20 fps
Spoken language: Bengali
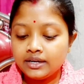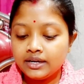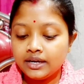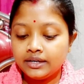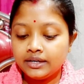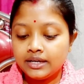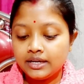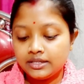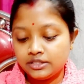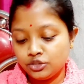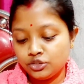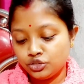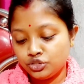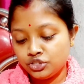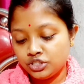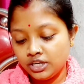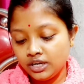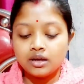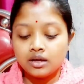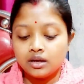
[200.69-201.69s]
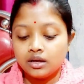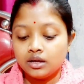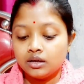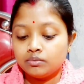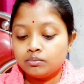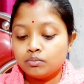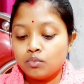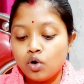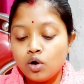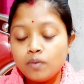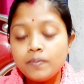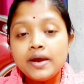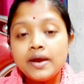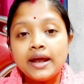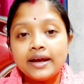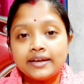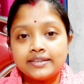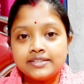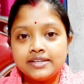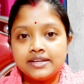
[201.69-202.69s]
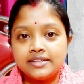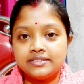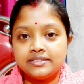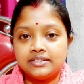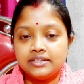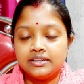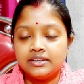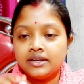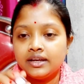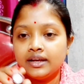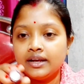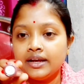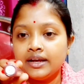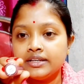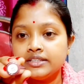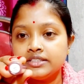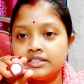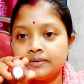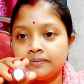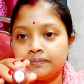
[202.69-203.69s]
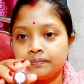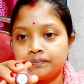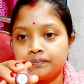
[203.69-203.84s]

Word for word: এটা আছে হচ্ছে মব এক্সটেসি এই যে